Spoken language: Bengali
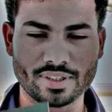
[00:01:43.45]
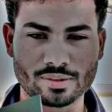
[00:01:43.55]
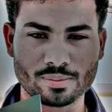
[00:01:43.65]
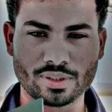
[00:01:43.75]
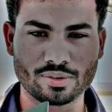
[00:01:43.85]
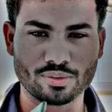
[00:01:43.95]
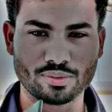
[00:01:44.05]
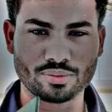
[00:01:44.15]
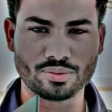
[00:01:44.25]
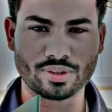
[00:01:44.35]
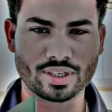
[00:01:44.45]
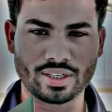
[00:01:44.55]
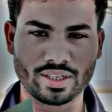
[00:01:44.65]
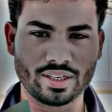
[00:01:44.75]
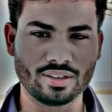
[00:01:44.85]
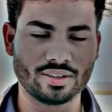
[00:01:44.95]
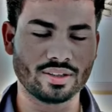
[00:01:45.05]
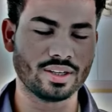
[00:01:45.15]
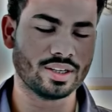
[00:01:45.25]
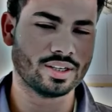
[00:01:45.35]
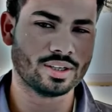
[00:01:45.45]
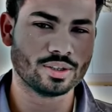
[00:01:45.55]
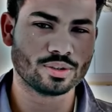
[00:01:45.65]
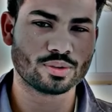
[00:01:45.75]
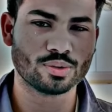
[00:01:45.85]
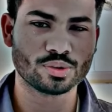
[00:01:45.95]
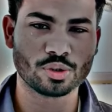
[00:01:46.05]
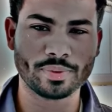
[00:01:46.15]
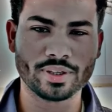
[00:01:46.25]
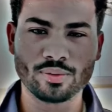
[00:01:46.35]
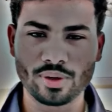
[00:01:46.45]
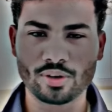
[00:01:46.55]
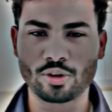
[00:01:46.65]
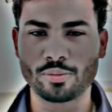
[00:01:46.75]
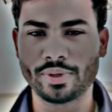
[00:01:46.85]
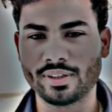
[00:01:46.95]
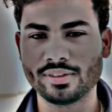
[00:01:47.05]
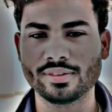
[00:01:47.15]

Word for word: পাসপোর্টের কোনো দরকার নেই তো সবাই দোয়া করবেন